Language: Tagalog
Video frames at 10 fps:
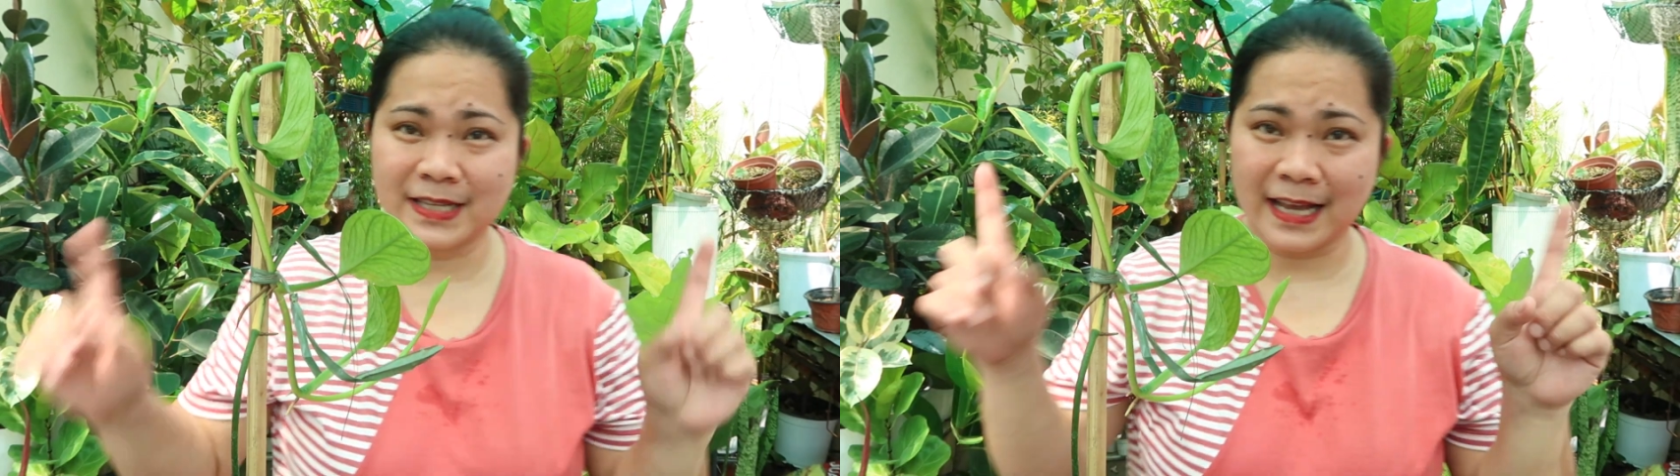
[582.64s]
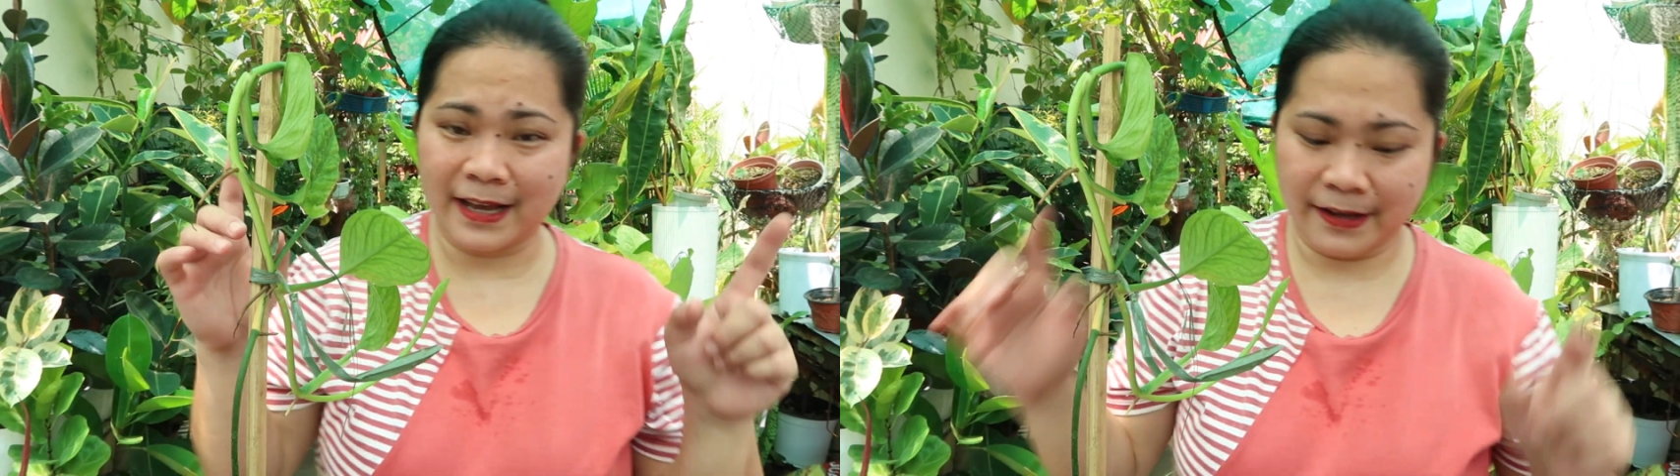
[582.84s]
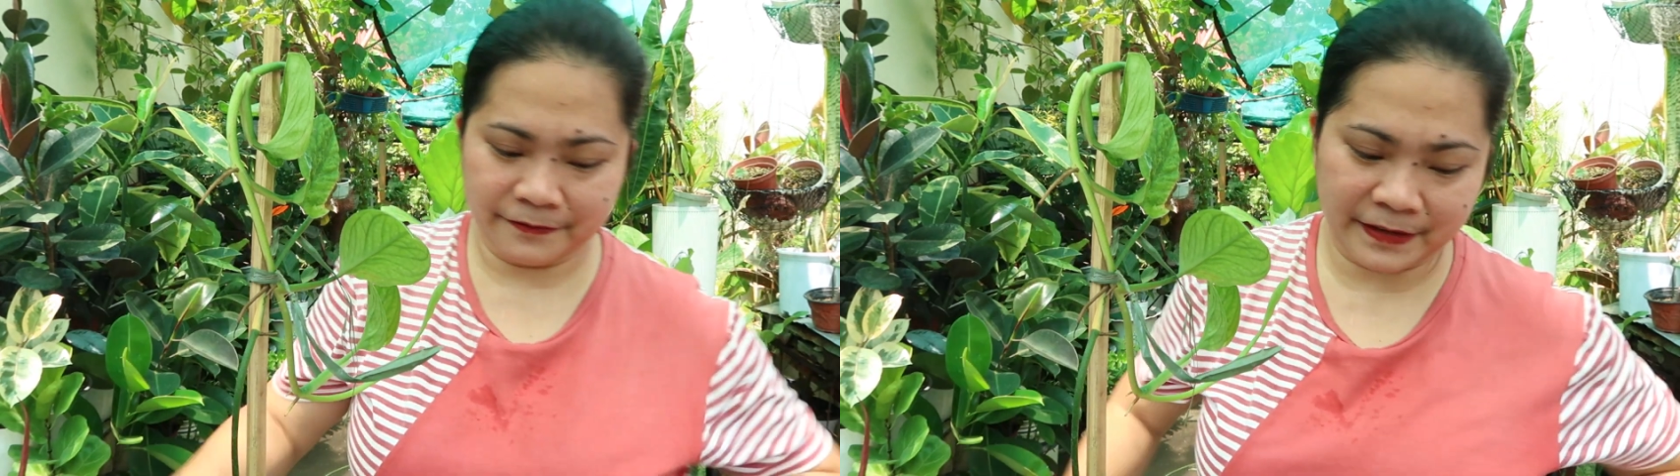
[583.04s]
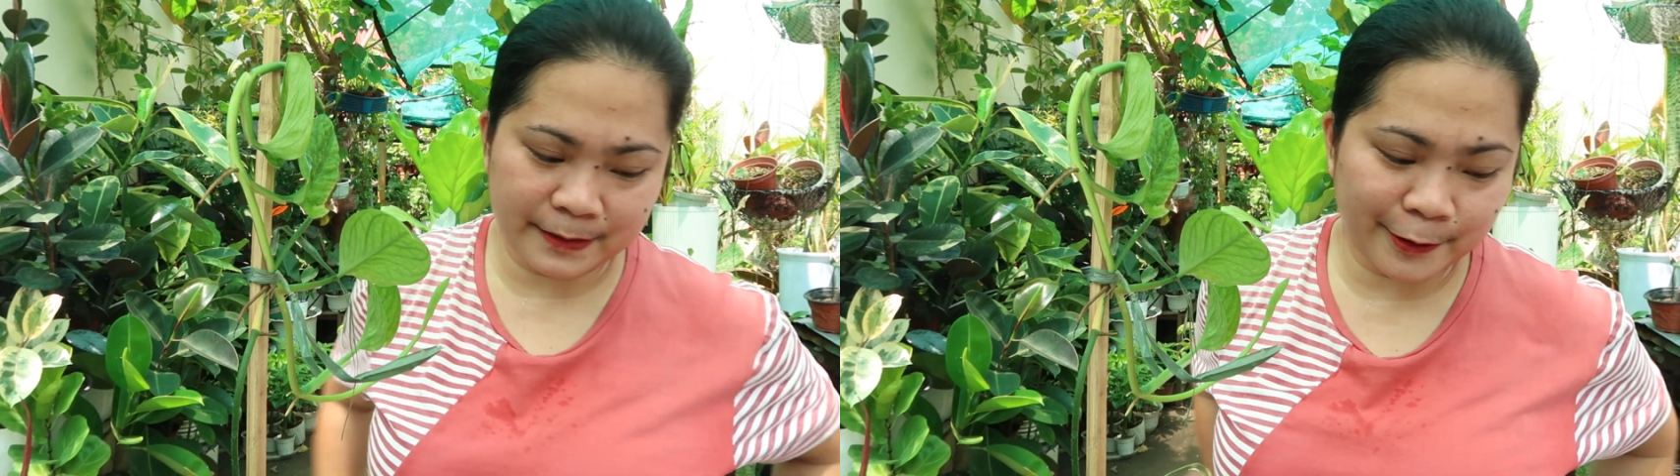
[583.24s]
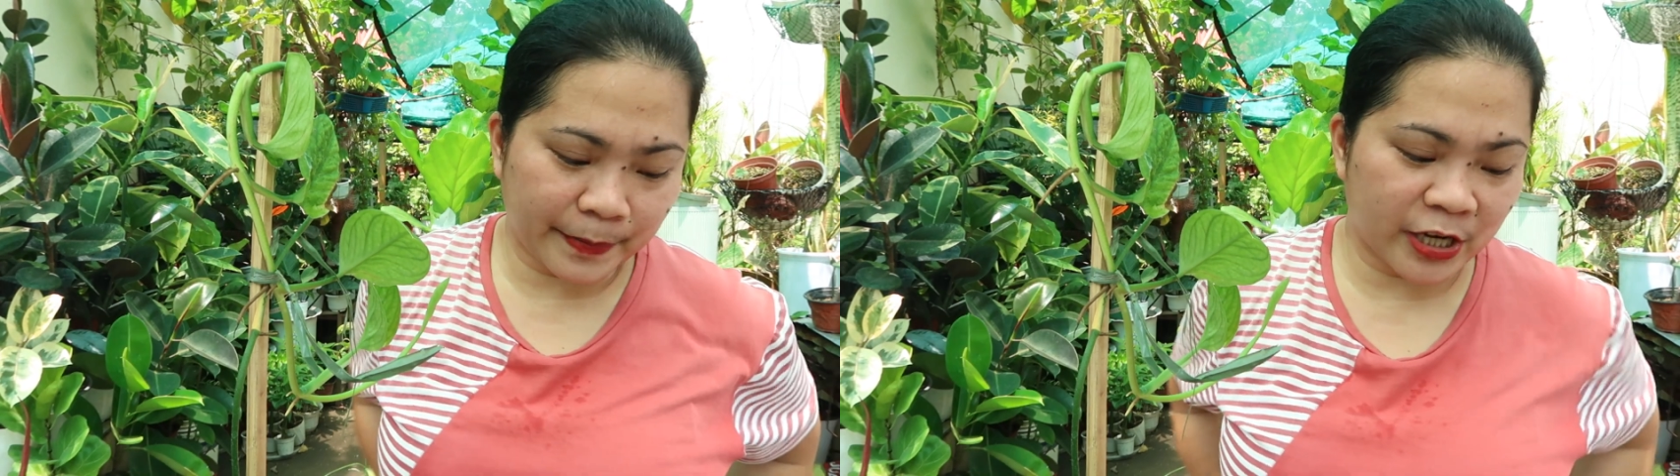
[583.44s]
ko sa
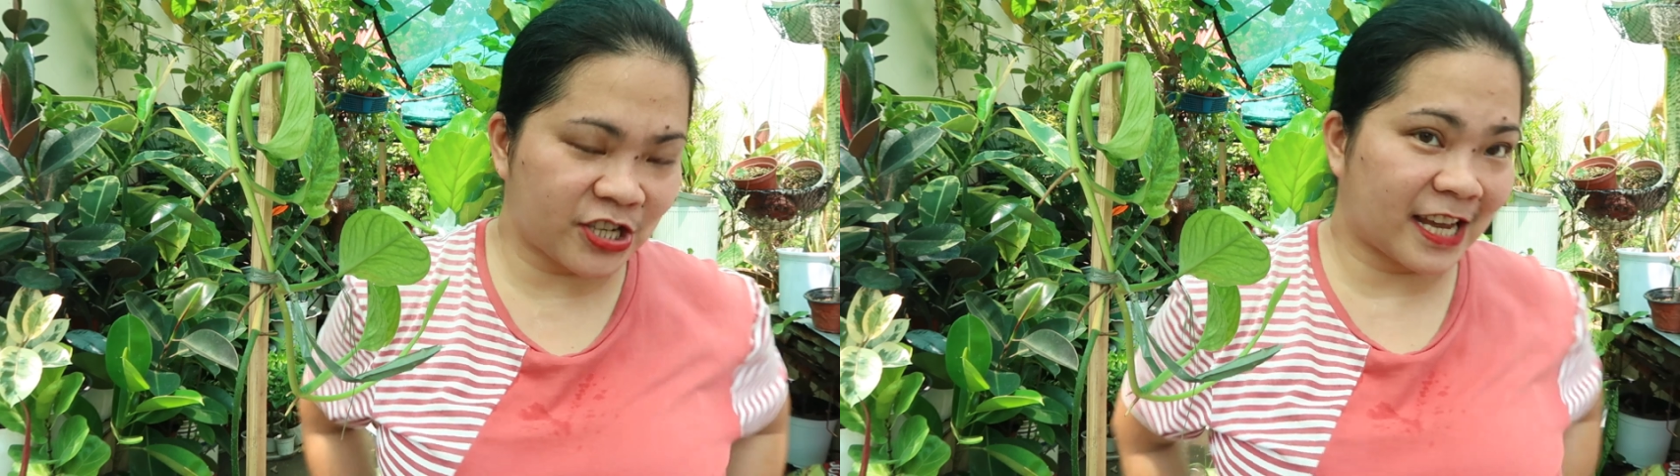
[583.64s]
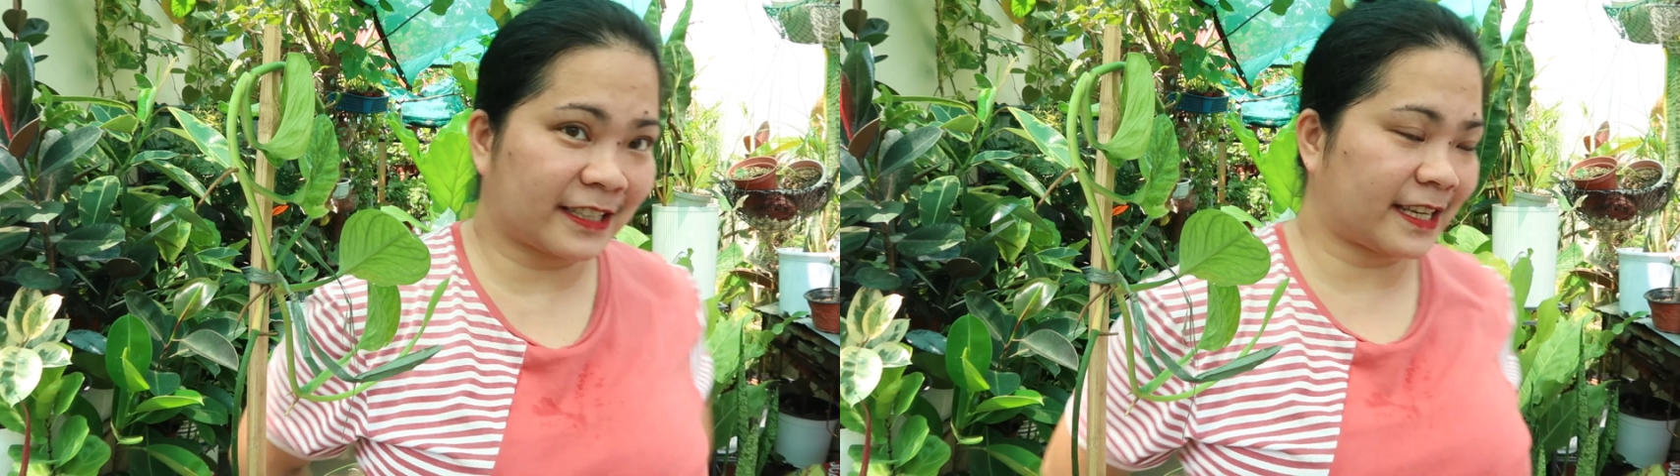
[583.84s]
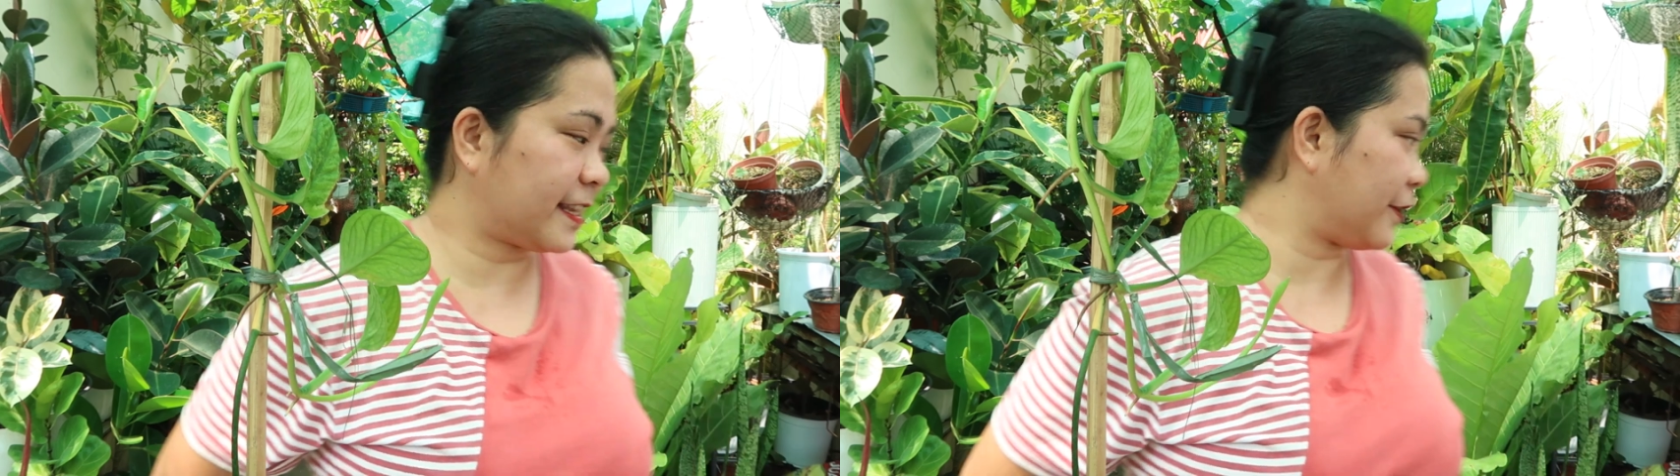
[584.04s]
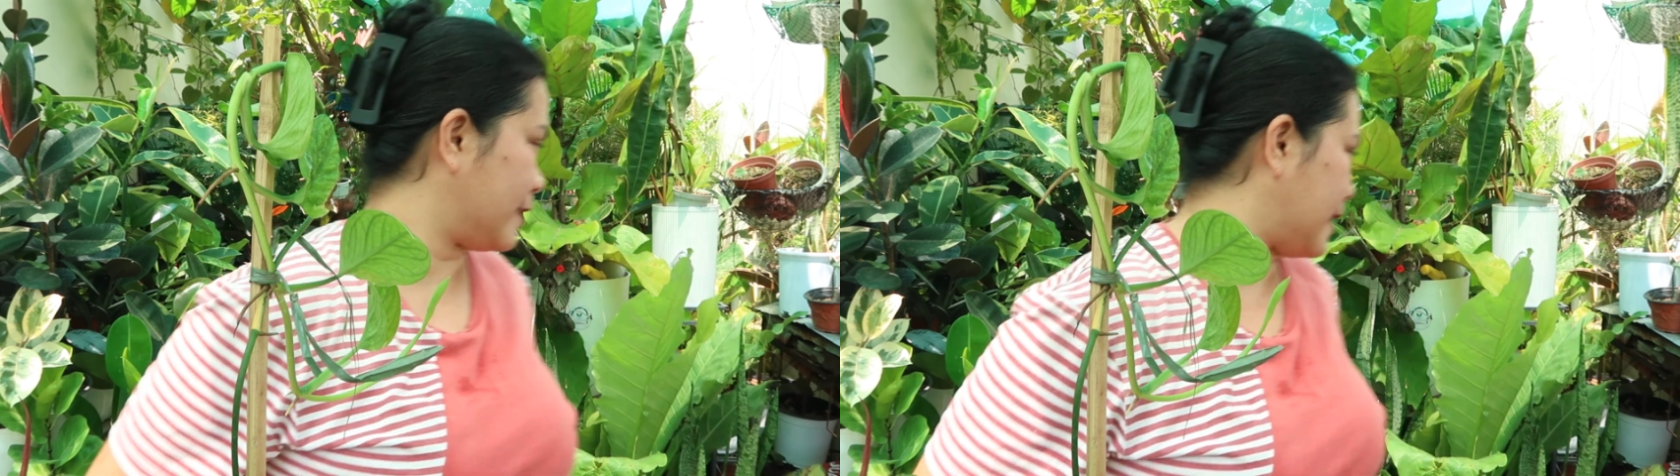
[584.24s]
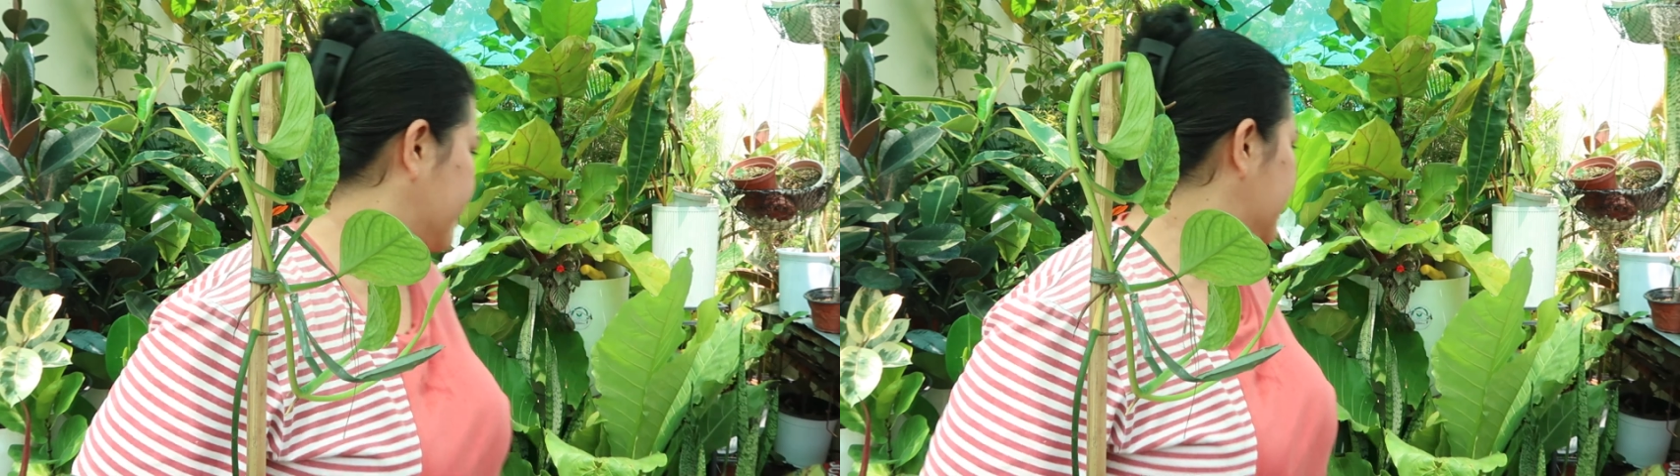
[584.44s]
Facebook page natin.
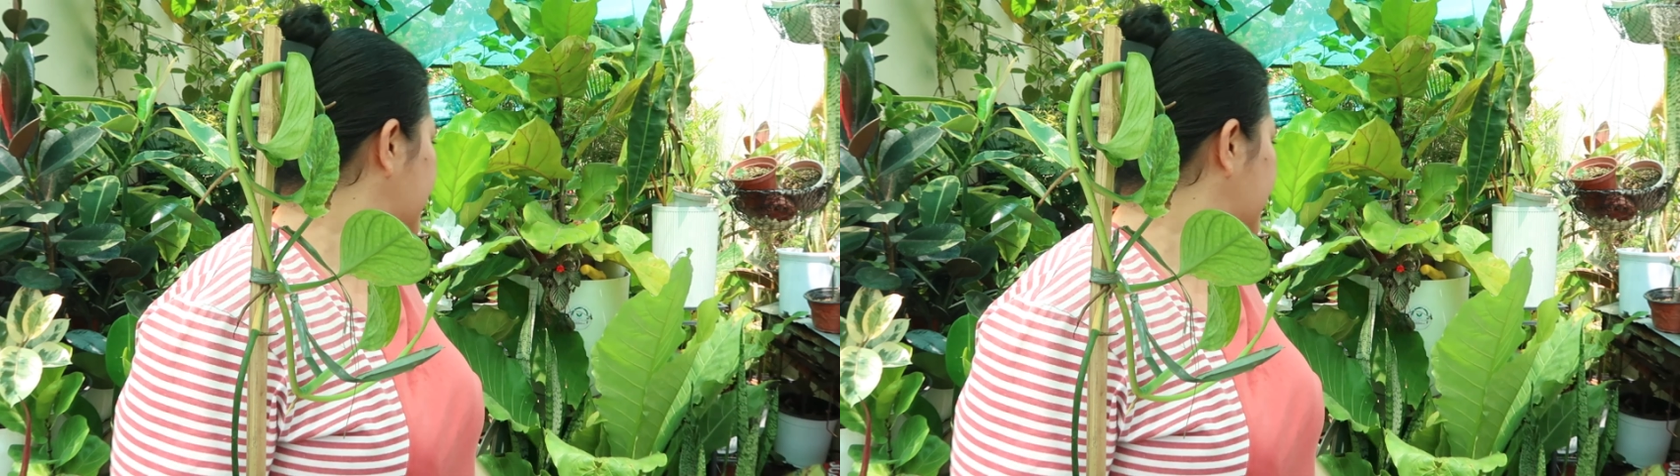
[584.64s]
Ayun na.